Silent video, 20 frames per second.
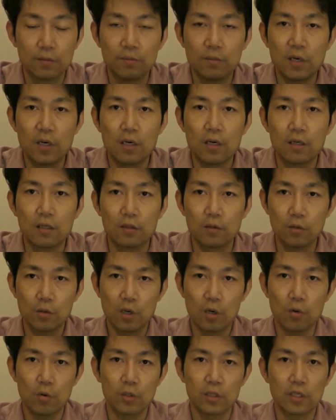どっ
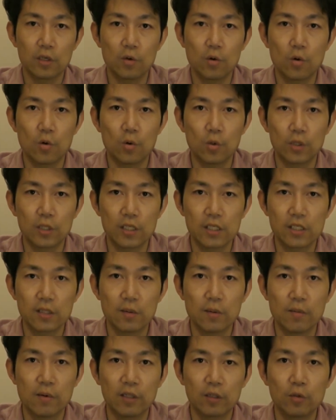か置いてこう固定した
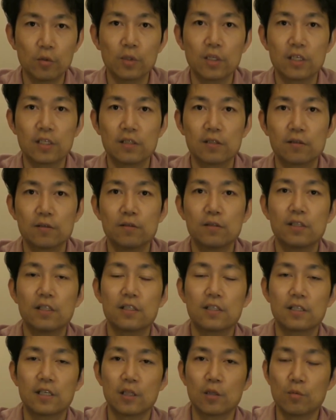まま撮ったりするんで
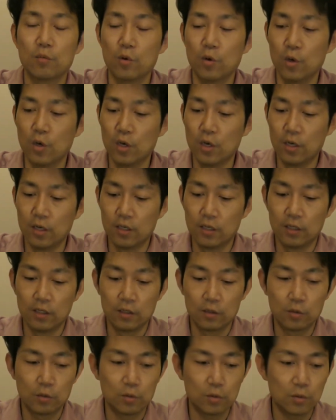すけども、
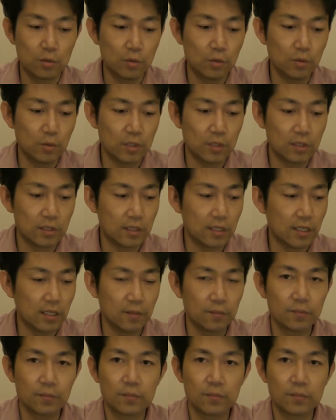そうするとですね